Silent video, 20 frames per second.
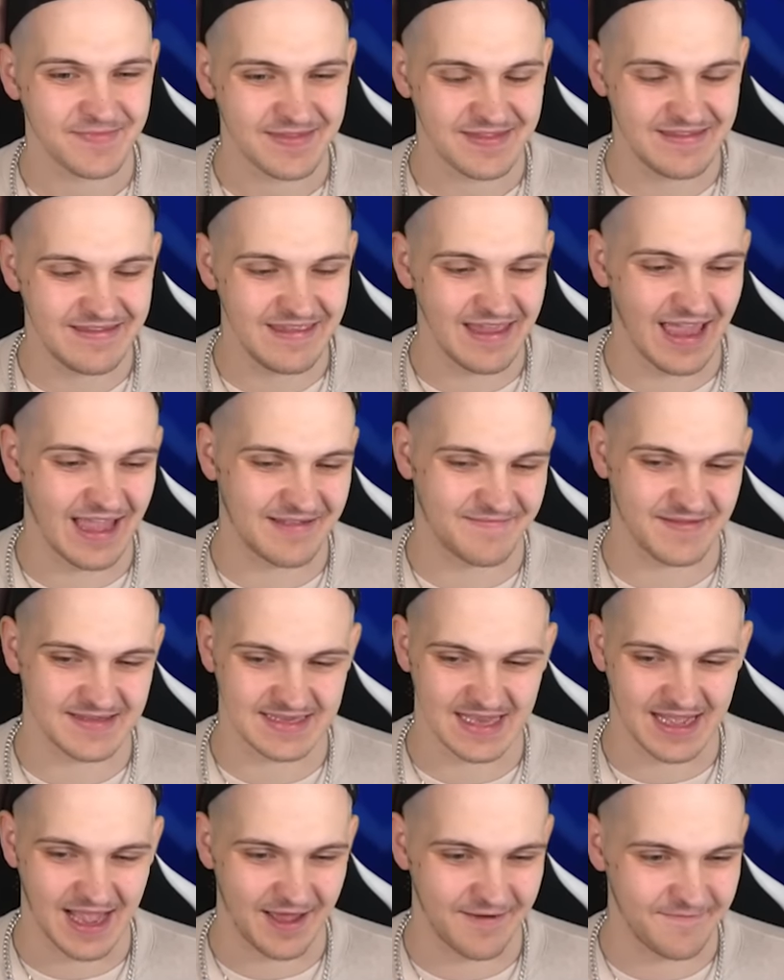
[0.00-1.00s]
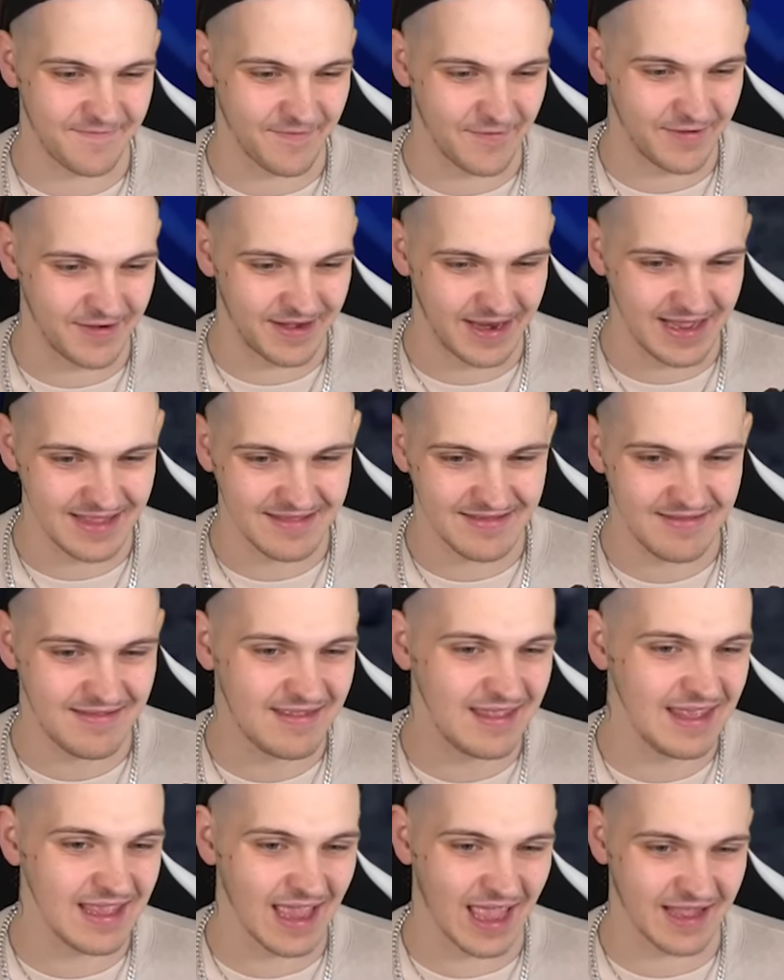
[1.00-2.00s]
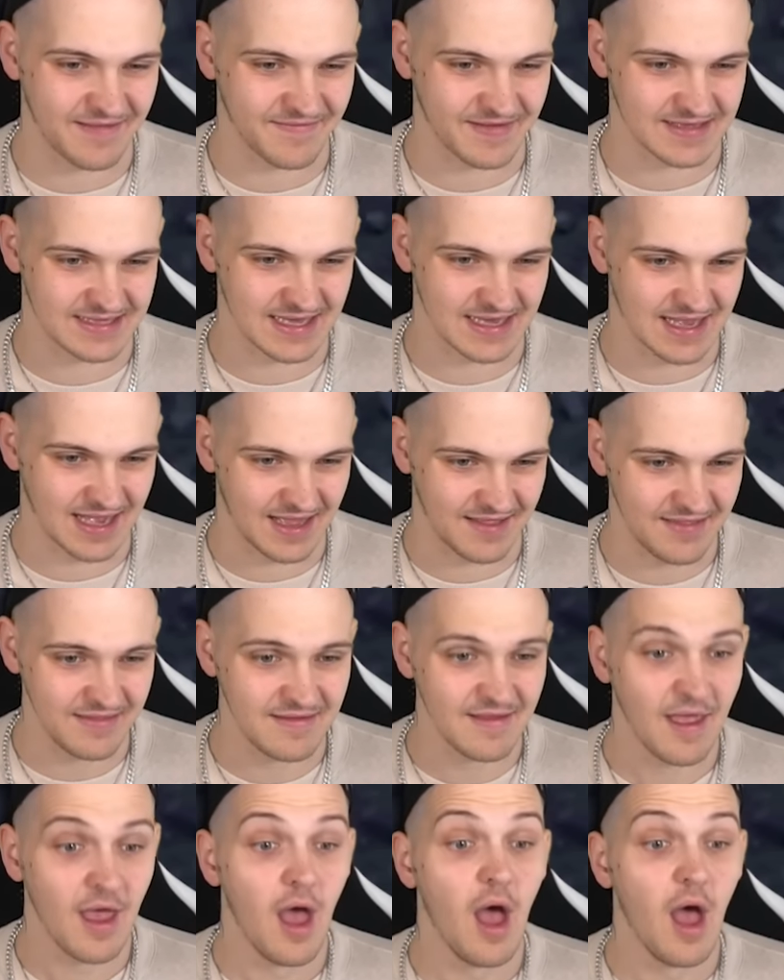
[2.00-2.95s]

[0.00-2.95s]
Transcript: Direkt, was erkannt, Freunde. Direkt, was erkannt.